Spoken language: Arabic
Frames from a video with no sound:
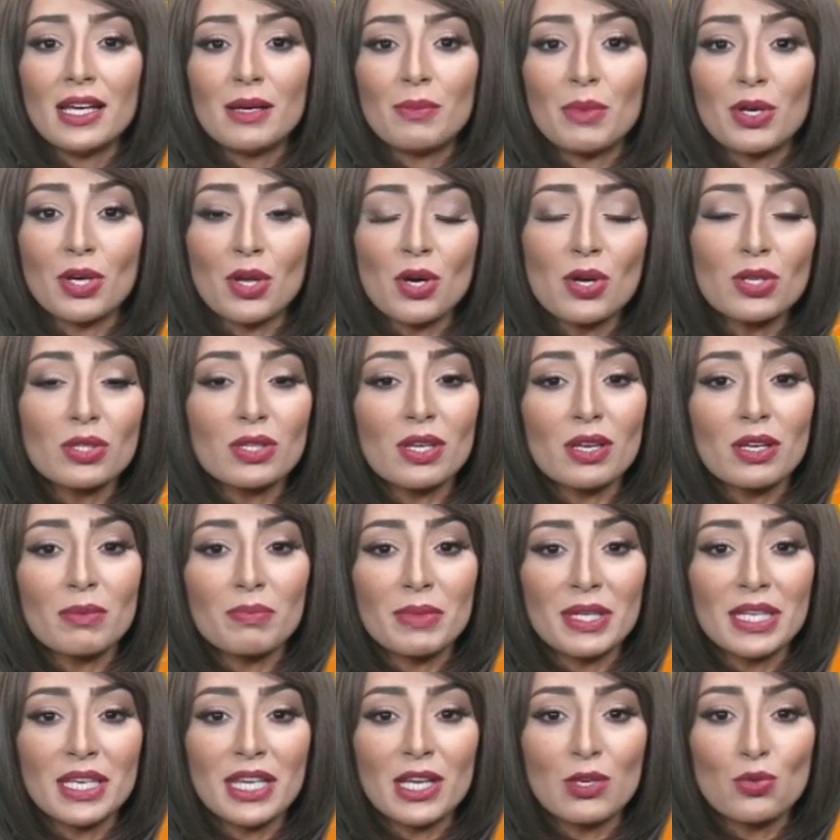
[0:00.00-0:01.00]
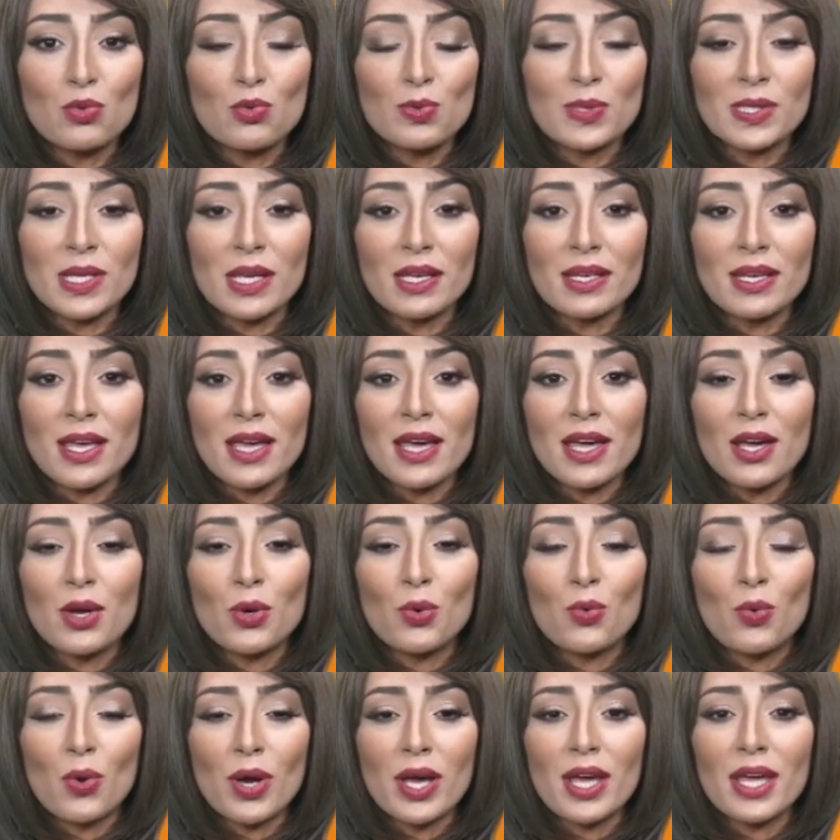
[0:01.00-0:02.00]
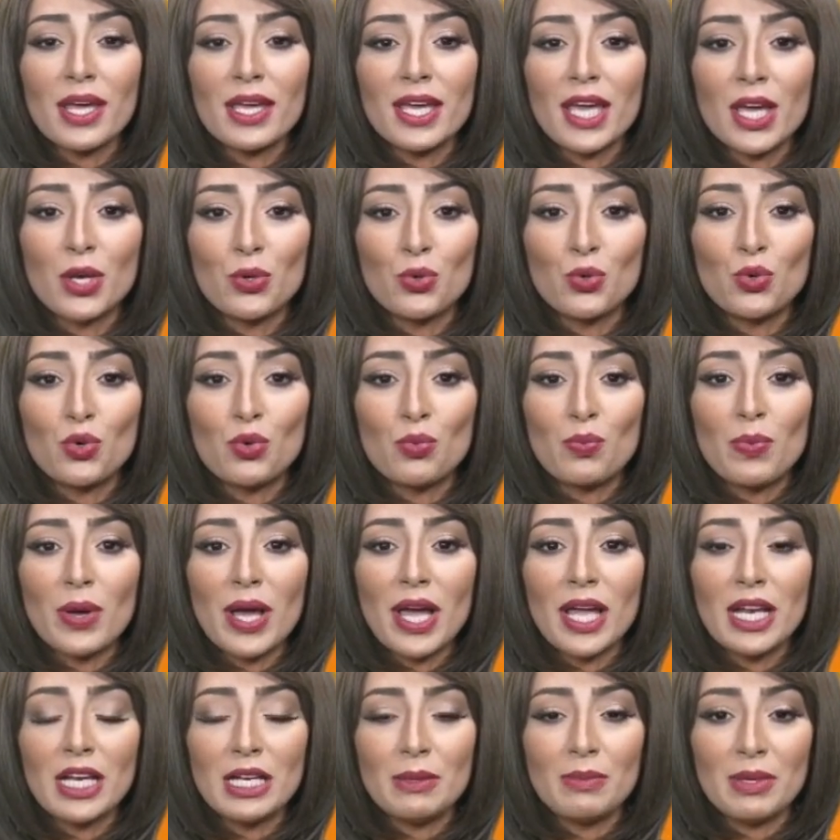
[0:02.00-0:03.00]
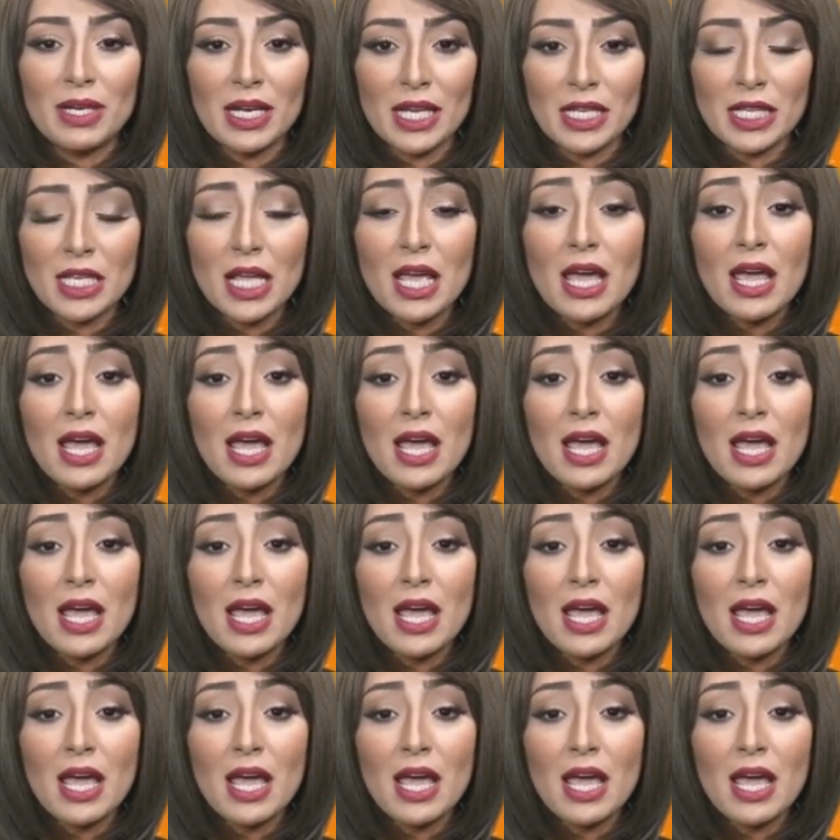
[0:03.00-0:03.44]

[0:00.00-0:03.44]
مناطق من جنوب سيناء وجنوب البلاد